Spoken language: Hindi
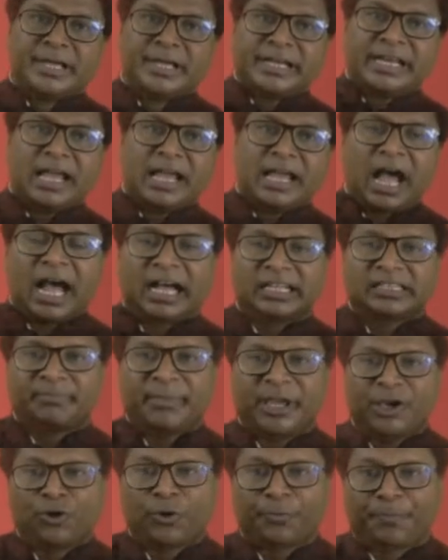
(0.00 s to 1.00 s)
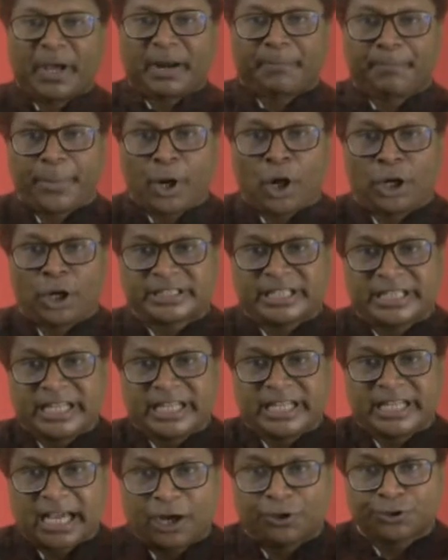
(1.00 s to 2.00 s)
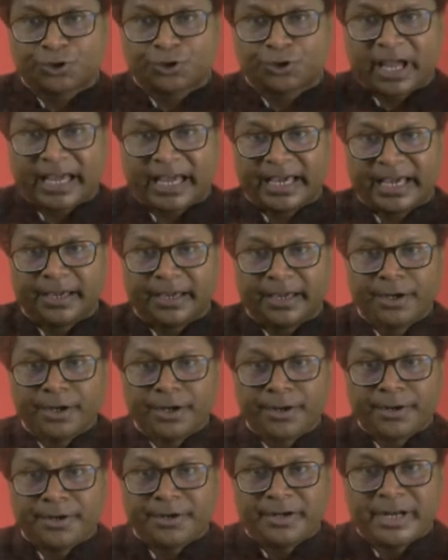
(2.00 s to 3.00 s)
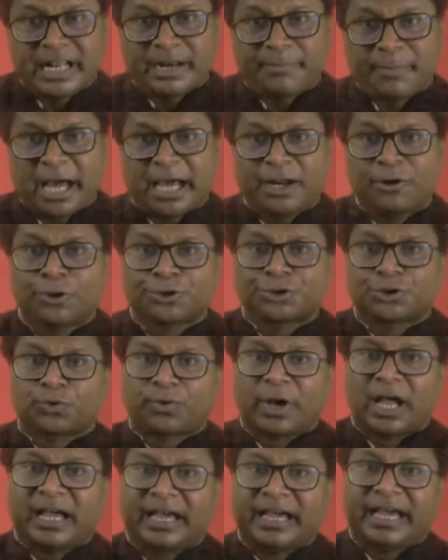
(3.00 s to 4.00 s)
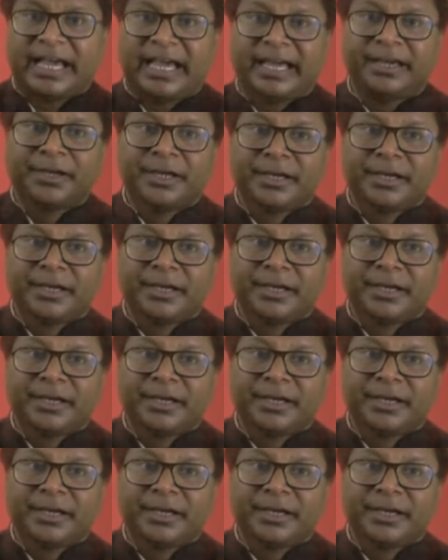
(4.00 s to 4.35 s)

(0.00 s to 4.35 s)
नहीं आदमी उन पर बहुत अधिक क्या हो चुका है निर्भर हो चुका है